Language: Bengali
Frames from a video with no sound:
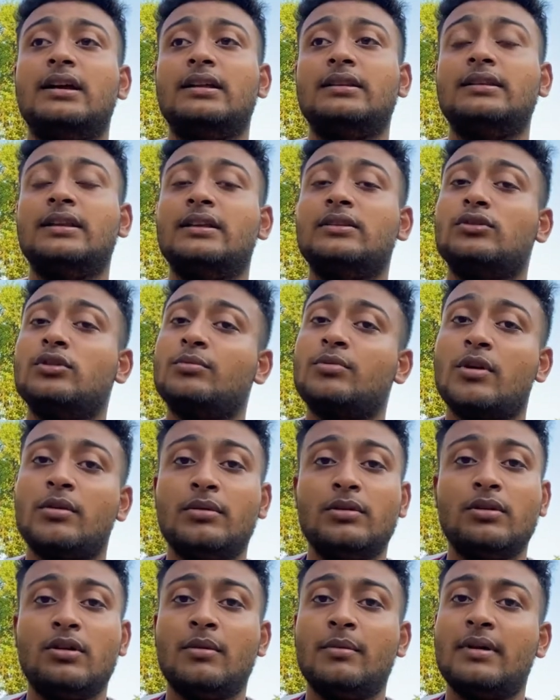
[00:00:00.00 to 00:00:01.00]
দেন তো
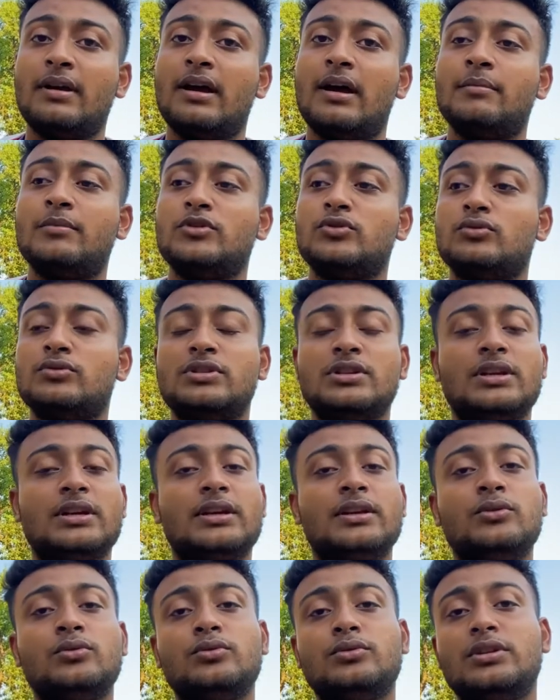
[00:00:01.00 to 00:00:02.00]
প্রবলেম হবে আমি শুনছি
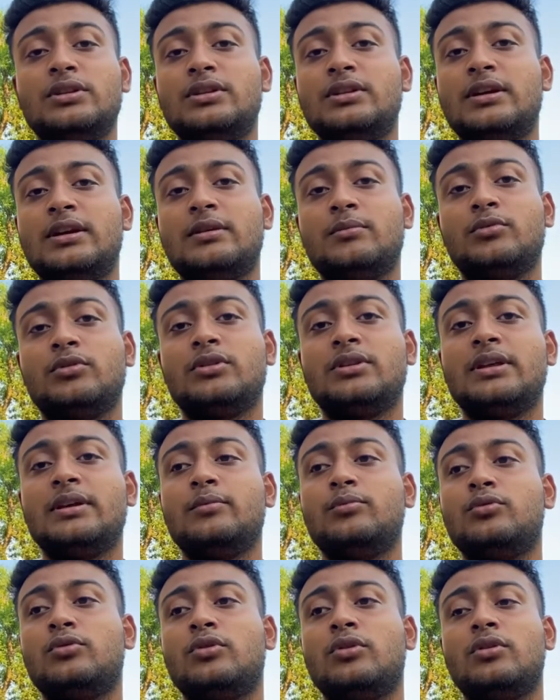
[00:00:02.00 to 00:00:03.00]
নাকি দু তিন দিনের মধ্যে
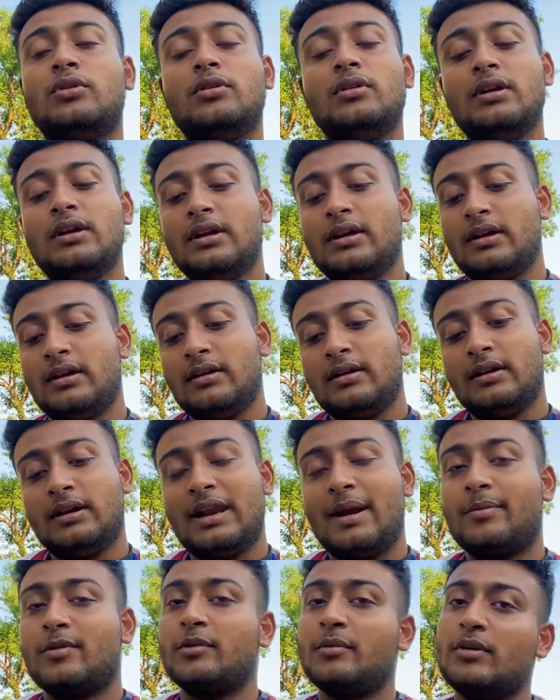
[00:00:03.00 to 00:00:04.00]
পুরো
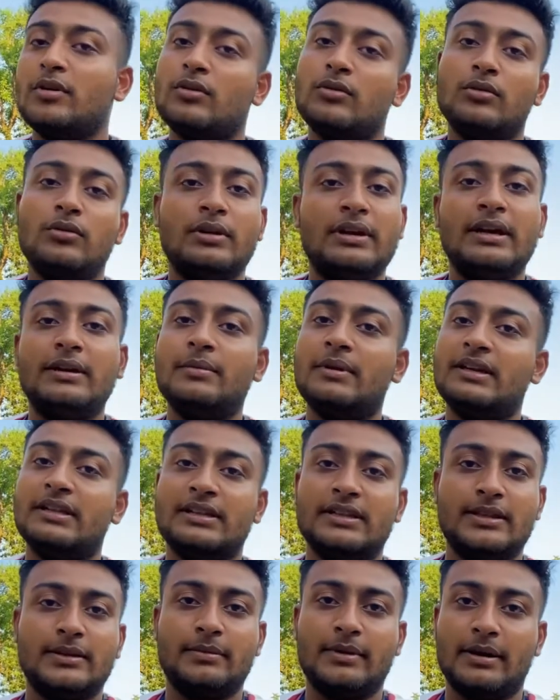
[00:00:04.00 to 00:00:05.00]
ল্যাপটপেও ডেট বানিয়ে
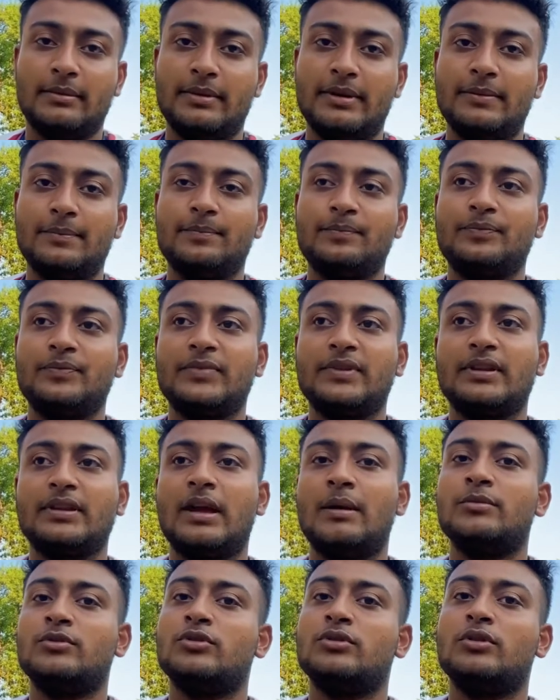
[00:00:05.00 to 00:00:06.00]
দিতে পারবে
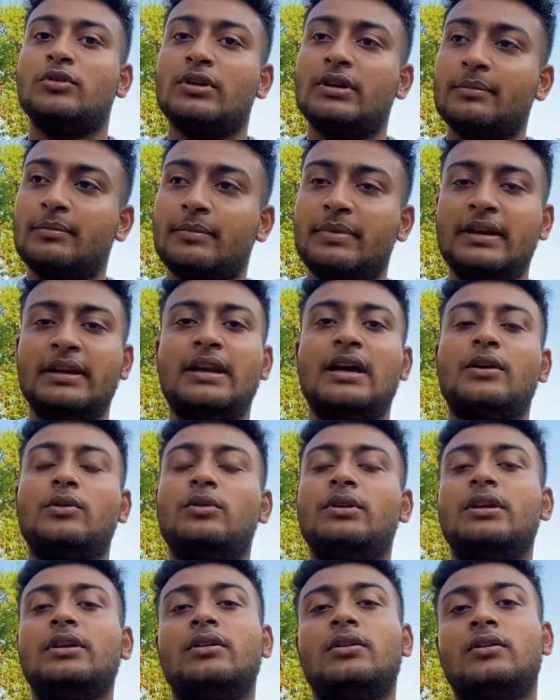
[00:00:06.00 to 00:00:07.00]
আমি যদি ওকে পে না
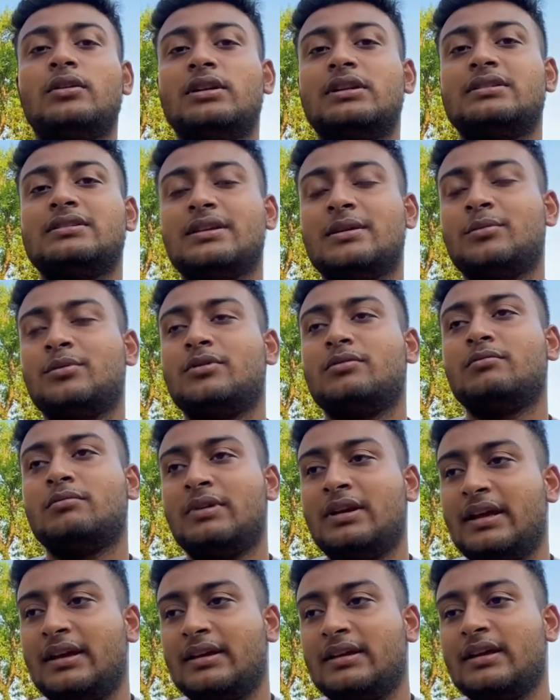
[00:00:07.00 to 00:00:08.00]
করি অর এলস
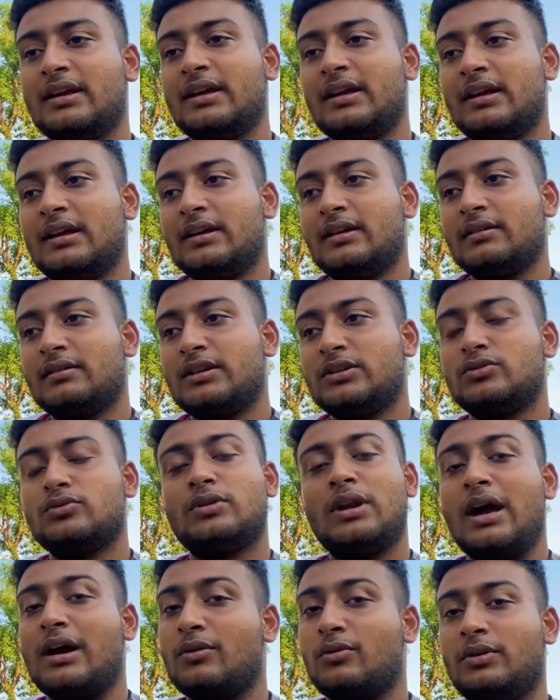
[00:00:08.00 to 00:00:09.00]
লাইক কিছু
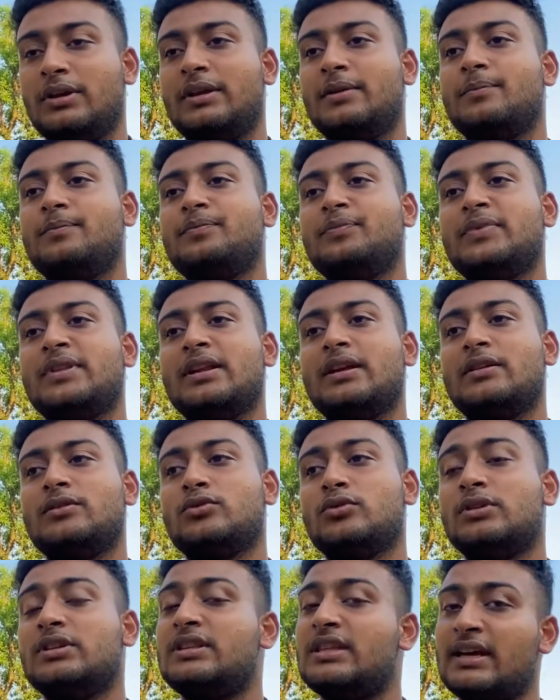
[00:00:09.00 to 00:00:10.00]
না করি
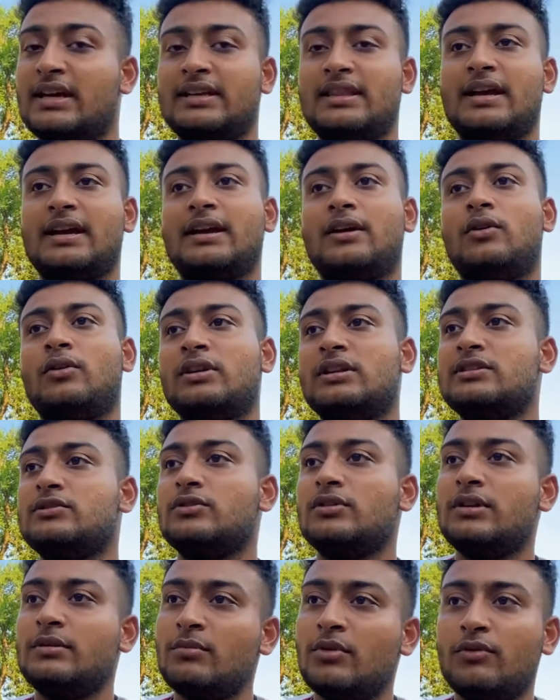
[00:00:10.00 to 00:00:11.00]
যদি থেকে থাকে অলস
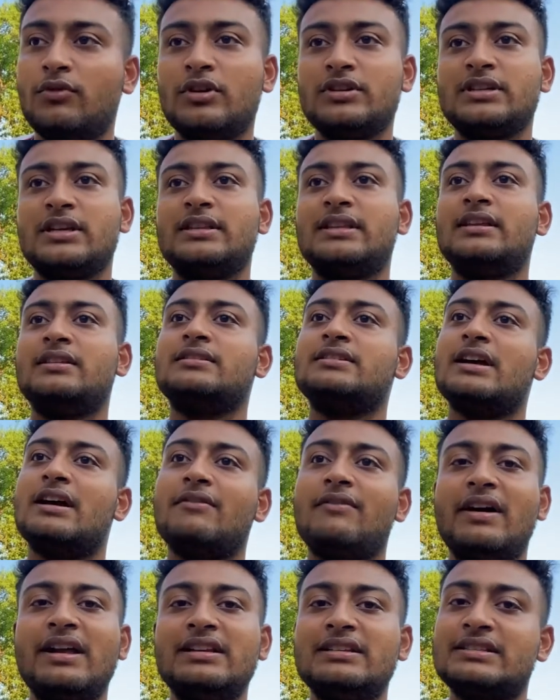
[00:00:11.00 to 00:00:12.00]
যদি রিমুভ হয়ে যায় দেন যা
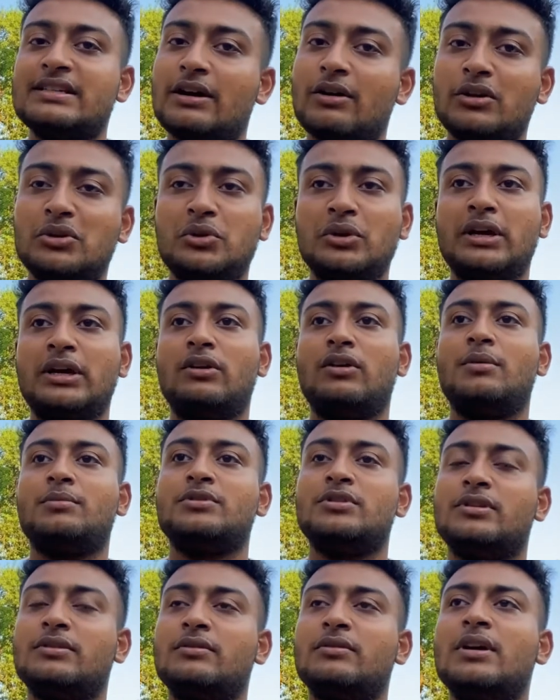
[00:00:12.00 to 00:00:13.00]
ফাইলস যাওয়ার তো গেল আমি
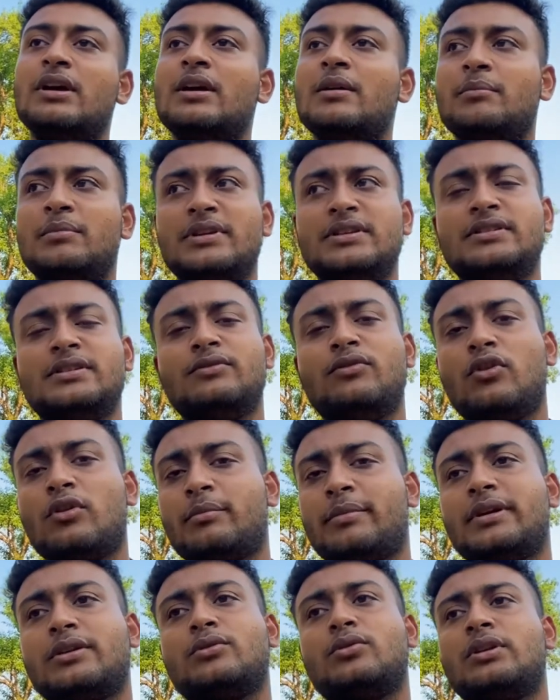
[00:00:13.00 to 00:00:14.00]
যদি পিসি
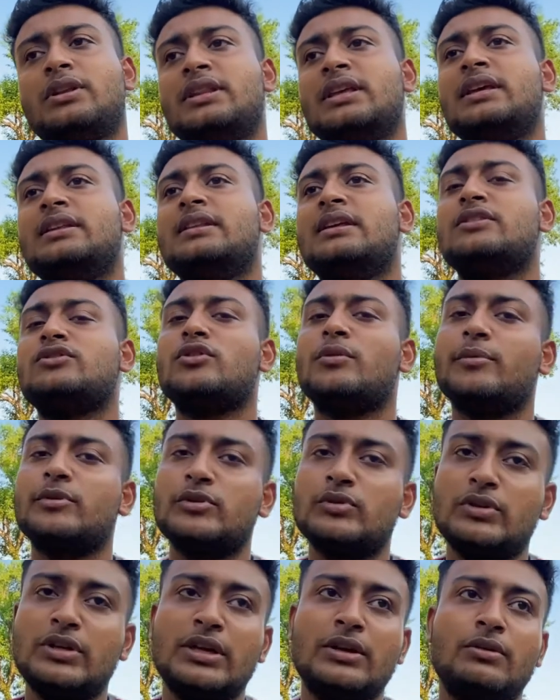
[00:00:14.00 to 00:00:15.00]
ফরম্যাট করে দিই দেন সব
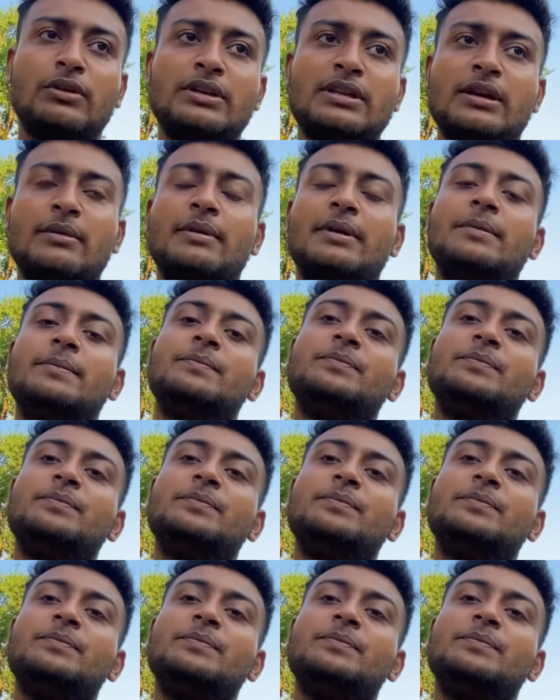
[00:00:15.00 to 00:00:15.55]
কিছু ঠিক হয়ে যাবে